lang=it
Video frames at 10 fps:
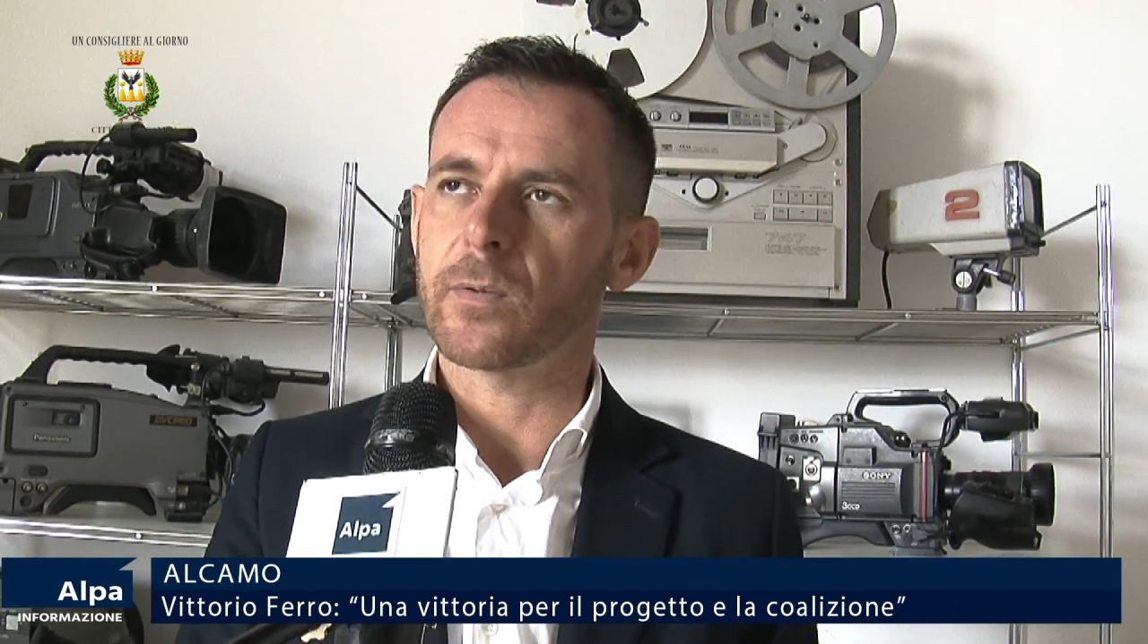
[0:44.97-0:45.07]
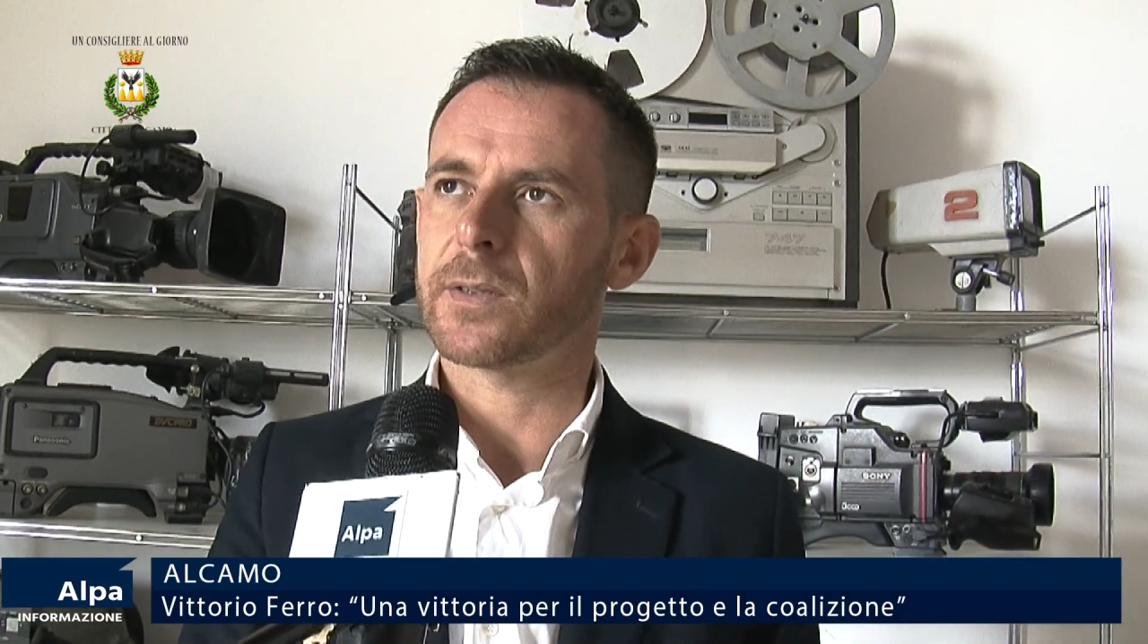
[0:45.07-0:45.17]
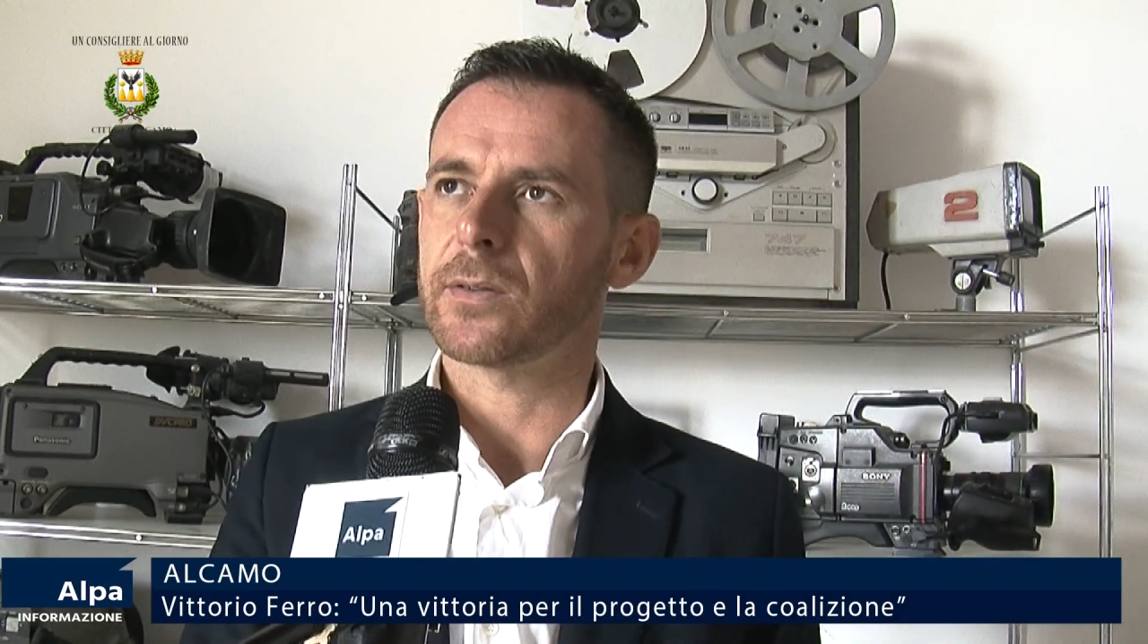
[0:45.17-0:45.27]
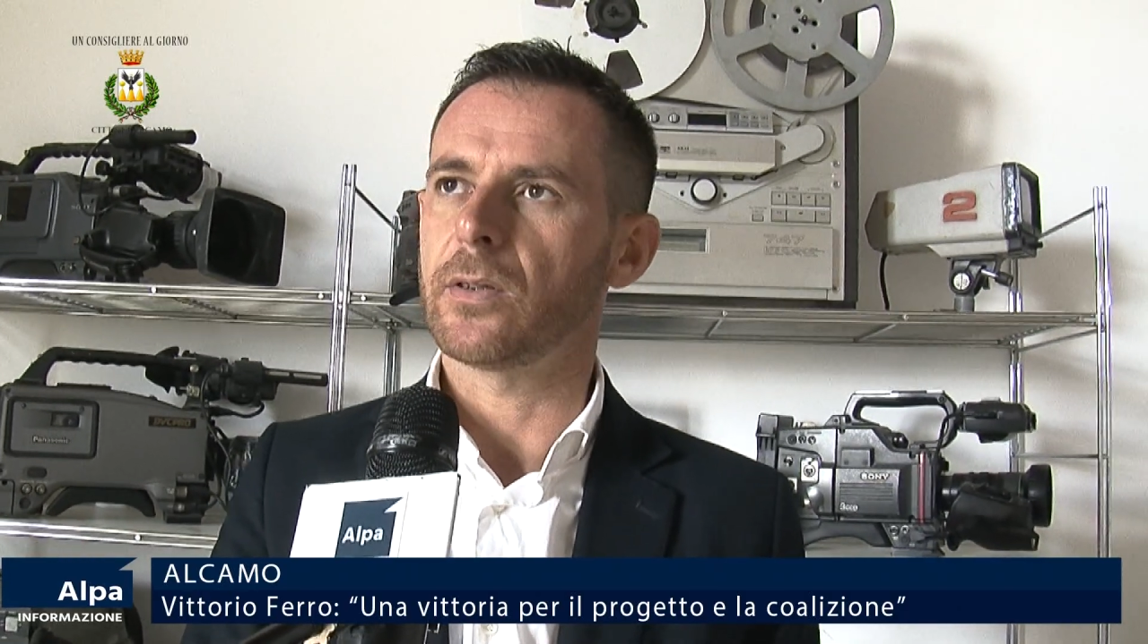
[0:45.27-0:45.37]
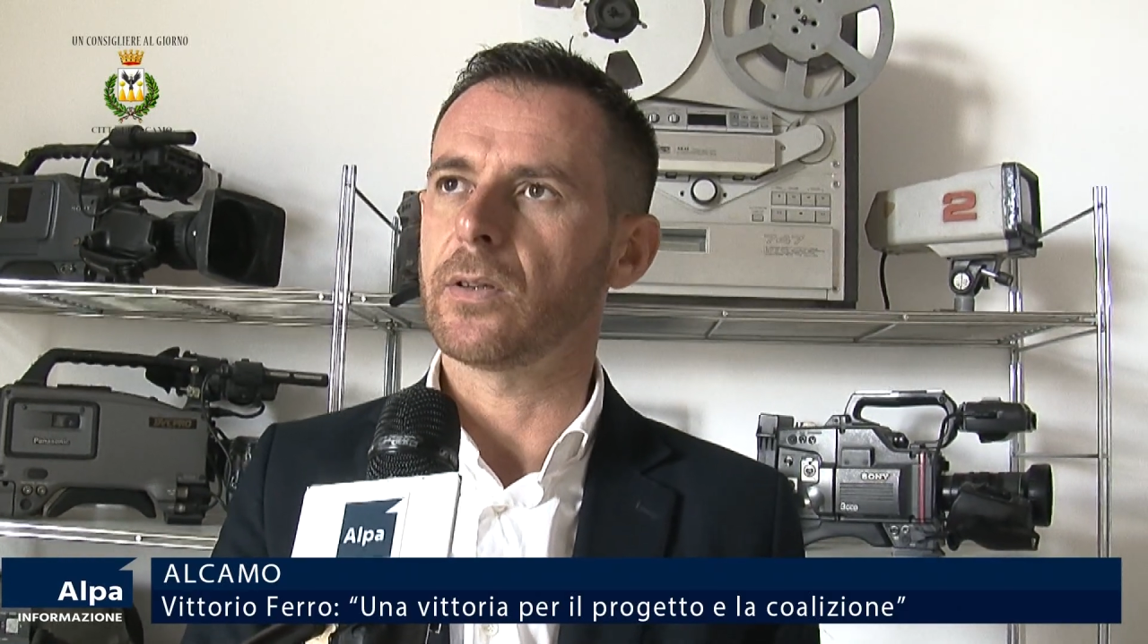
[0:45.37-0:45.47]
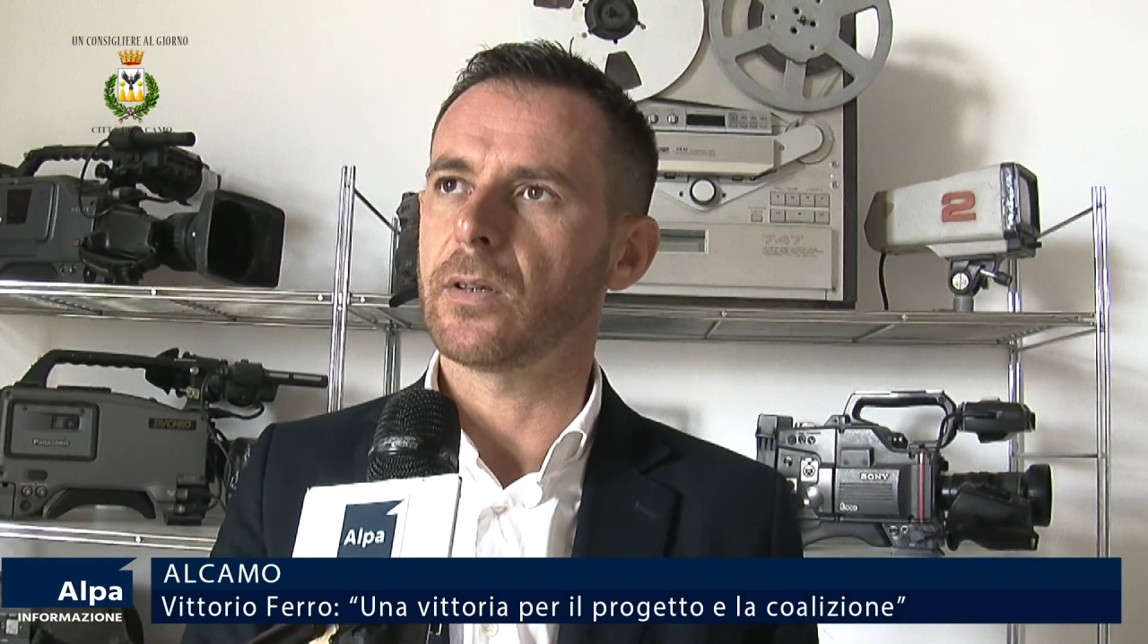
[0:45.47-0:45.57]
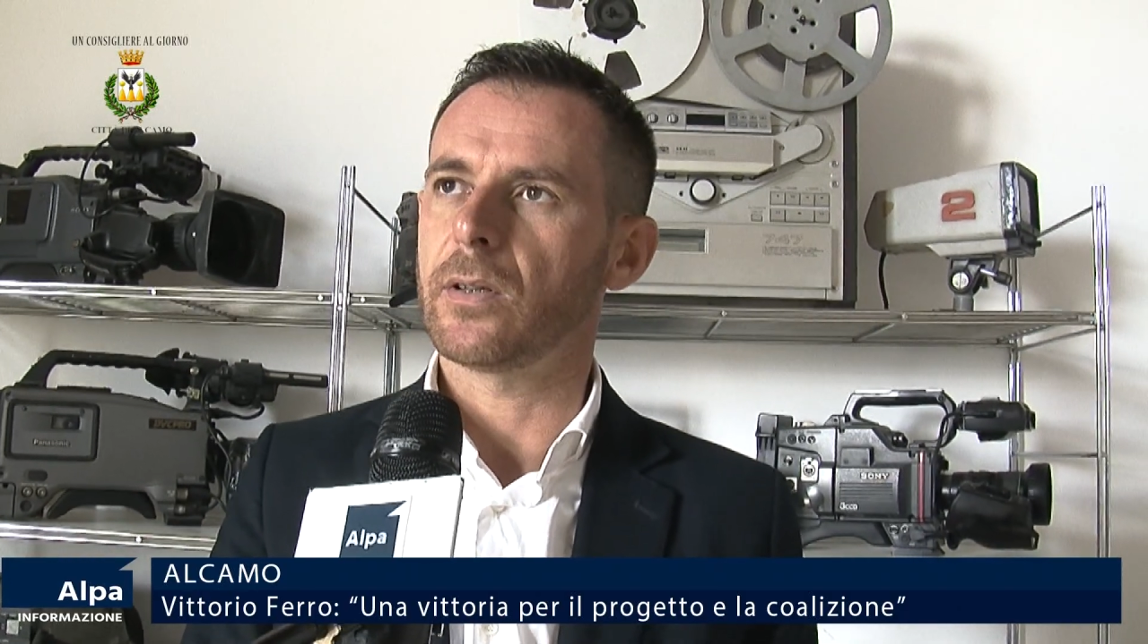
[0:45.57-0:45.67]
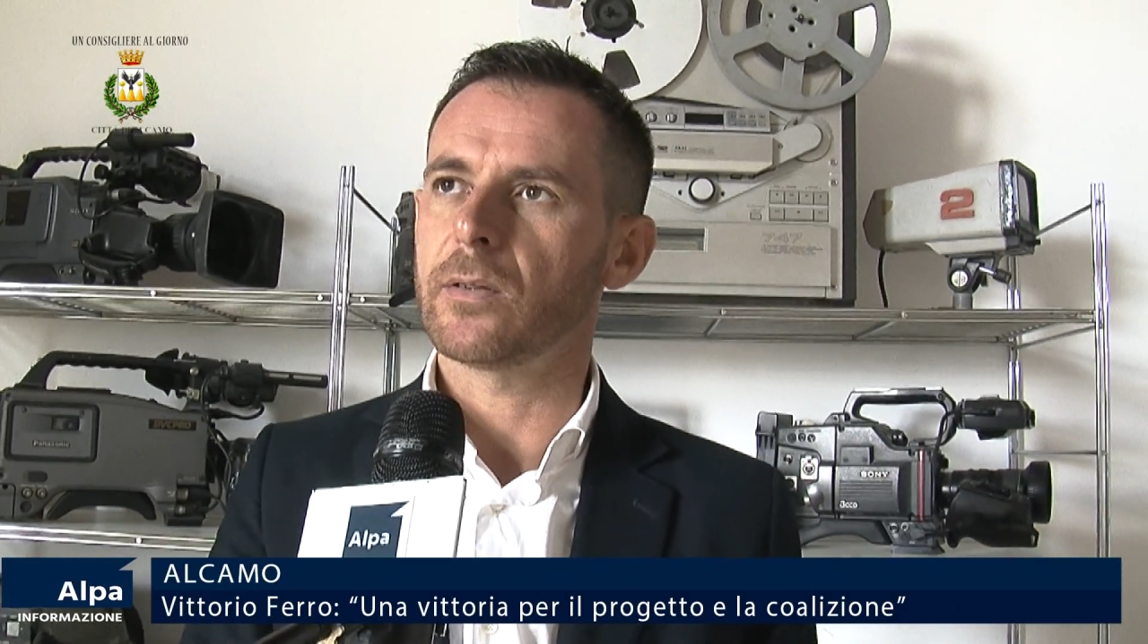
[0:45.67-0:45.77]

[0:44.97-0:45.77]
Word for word: questo,